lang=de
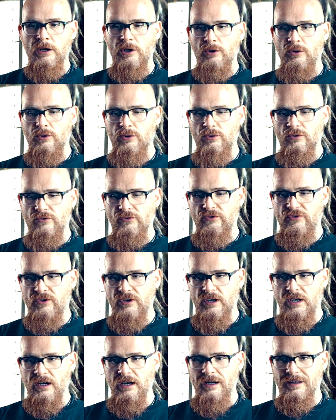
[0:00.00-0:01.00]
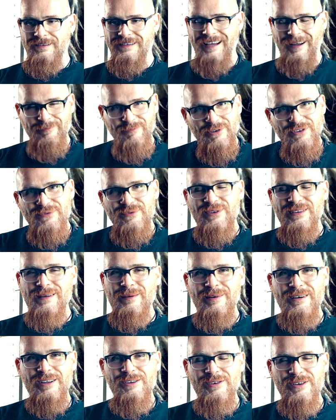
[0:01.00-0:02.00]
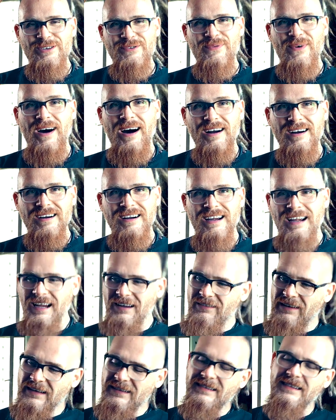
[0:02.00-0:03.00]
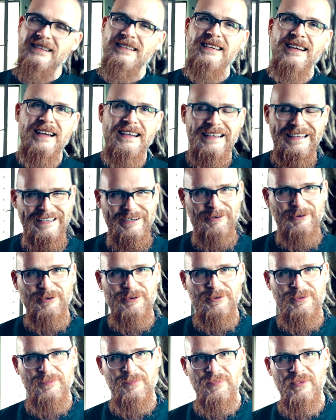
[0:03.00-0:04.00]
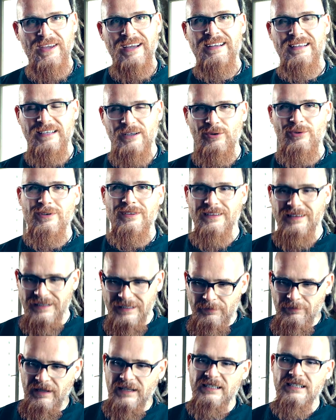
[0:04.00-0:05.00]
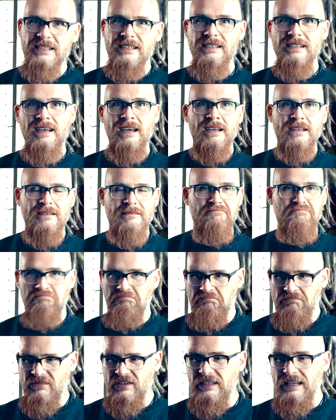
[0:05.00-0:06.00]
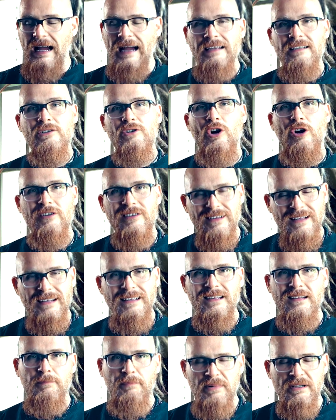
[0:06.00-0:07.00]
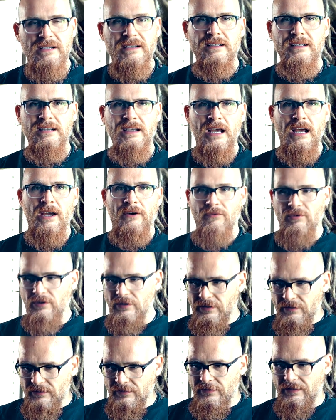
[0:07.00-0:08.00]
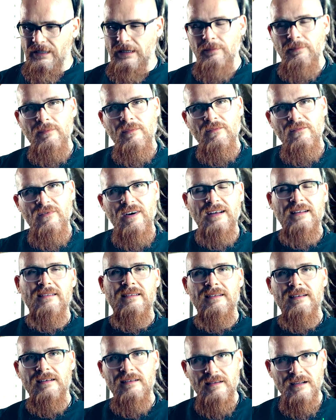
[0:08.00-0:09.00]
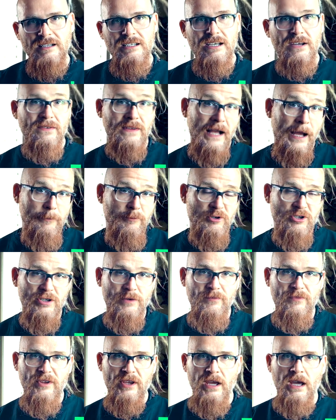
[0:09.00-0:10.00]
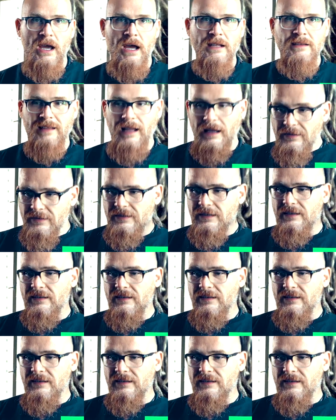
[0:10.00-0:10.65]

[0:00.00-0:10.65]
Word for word: Und dann müssen wir uns auch natürlich fragen, wer ist denn die Regierung? Die Regierung sind die Menschen, die einen Konsens bilden von dem, was die Gesellschaft abstimmt. Dass die